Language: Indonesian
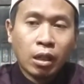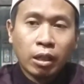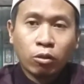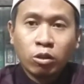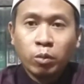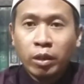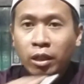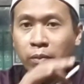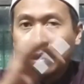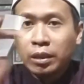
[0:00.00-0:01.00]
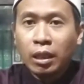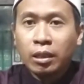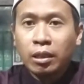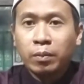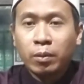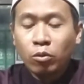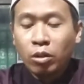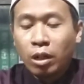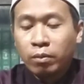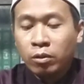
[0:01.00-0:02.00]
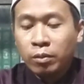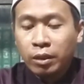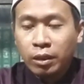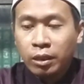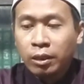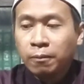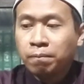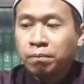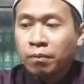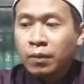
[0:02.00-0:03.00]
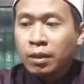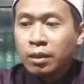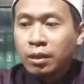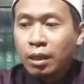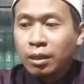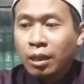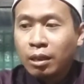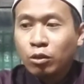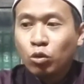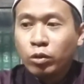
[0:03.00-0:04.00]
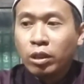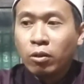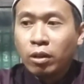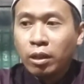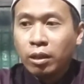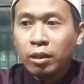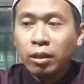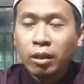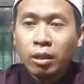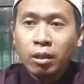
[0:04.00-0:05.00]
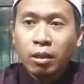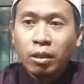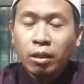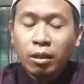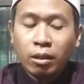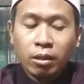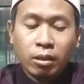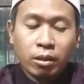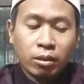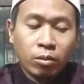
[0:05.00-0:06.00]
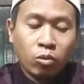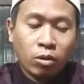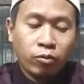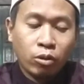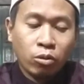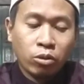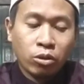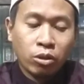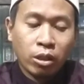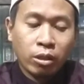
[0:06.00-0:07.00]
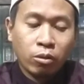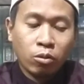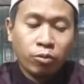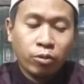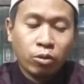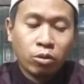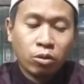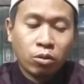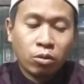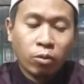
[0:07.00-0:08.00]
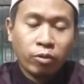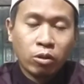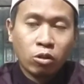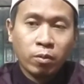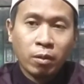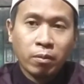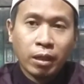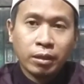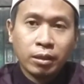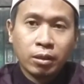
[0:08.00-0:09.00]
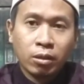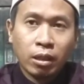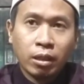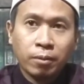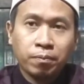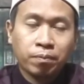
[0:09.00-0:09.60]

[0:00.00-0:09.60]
atau sebagian besar dari permukaan bumi ini sedang dihantui oleh uh, sebuah virus yaitu virus COVID-19 ya.